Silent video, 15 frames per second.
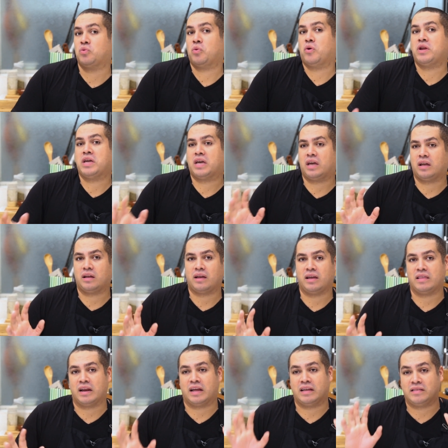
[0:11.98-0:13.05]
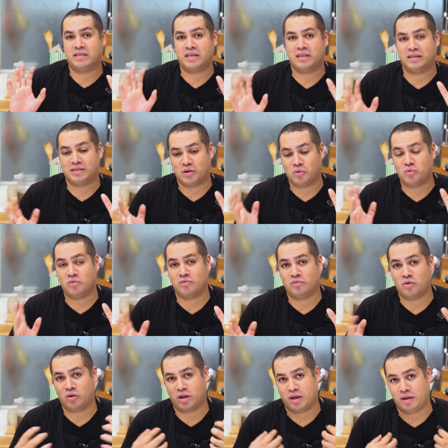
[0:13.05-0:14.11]
tuvo origen en Argentina,
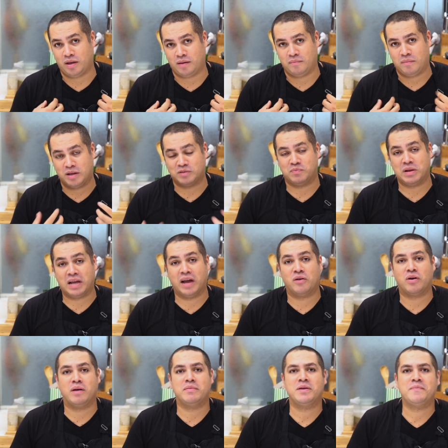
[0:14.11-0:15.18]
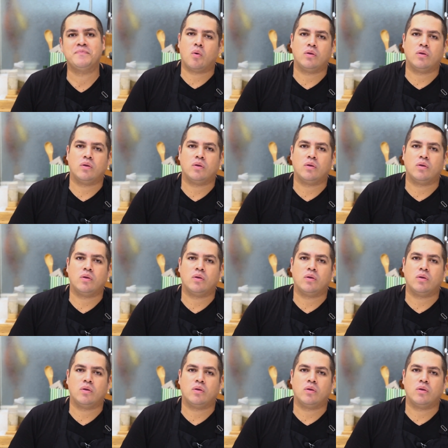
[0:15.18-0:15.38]
según lo que me explicaron a mí.